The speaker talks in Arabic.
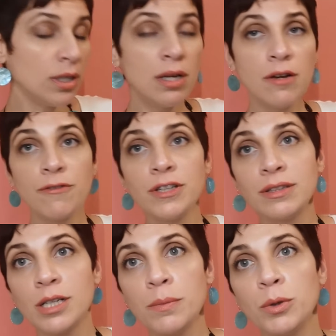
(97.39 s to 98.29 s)
كل
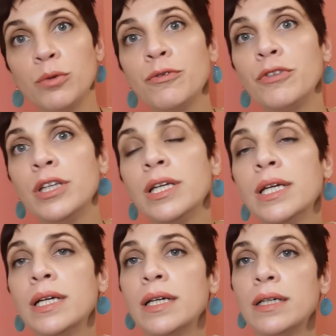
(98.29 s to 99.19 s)
فترة بيكون في
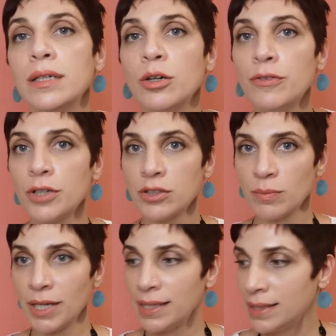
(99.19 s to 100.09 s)
اوفرات
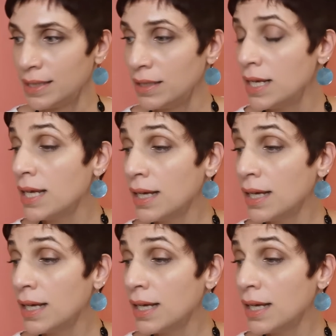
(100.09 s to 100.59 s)
معينين